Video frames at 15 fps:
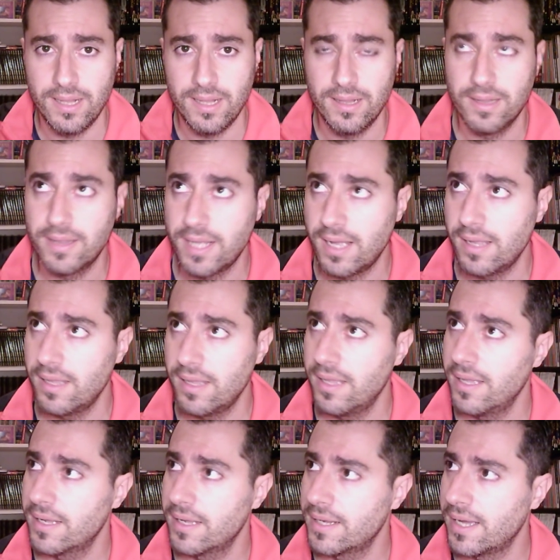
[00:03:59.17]
El
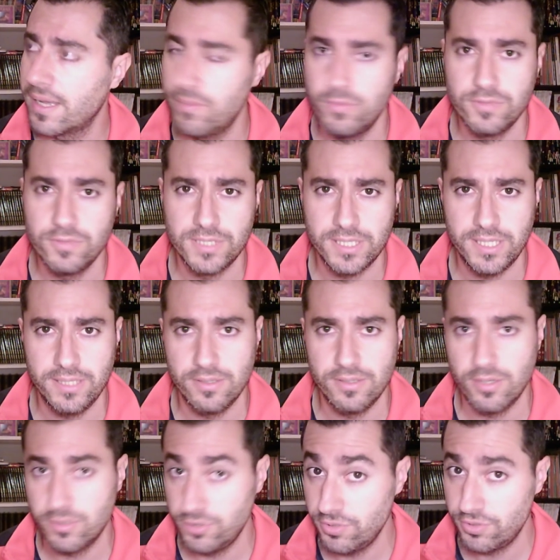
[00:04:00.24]
eh, Kagebunshin
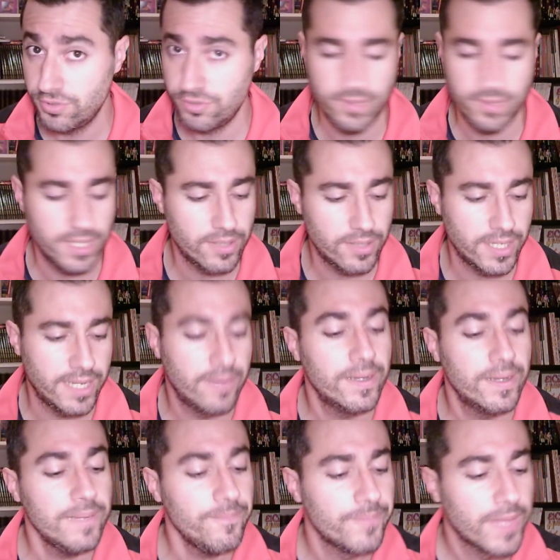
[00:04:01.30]
no Yusu, creo que era,
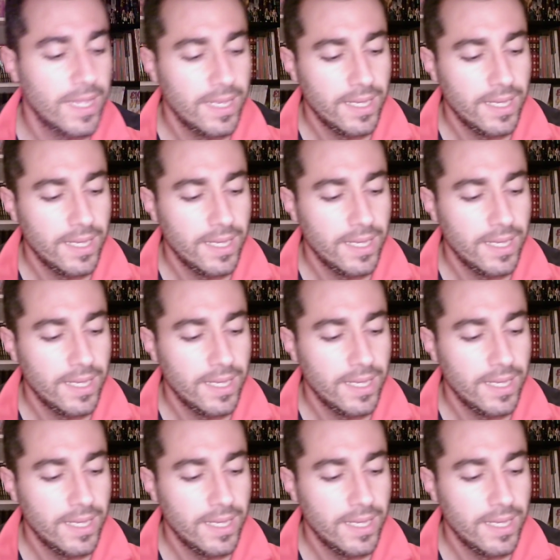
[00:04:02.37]
¿vale?